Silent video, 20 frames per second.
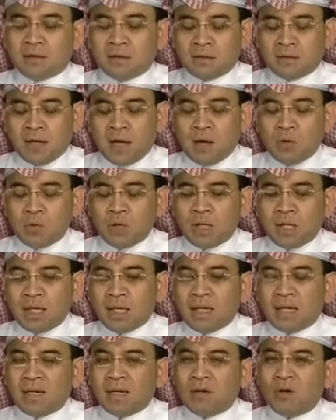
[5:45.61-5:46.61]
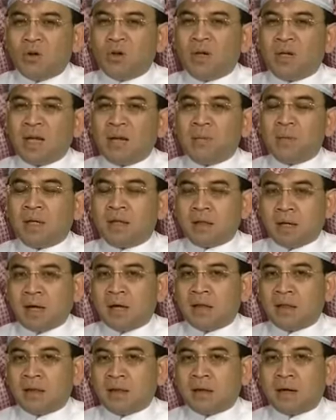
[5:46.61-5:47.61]
تتحول الى الى اللون الابيض
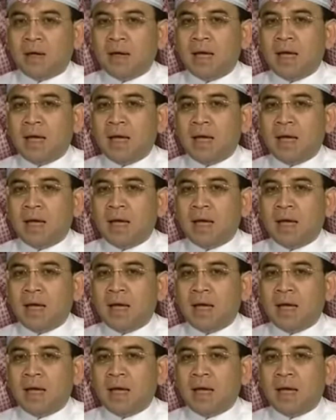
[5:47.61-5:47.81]
اكثر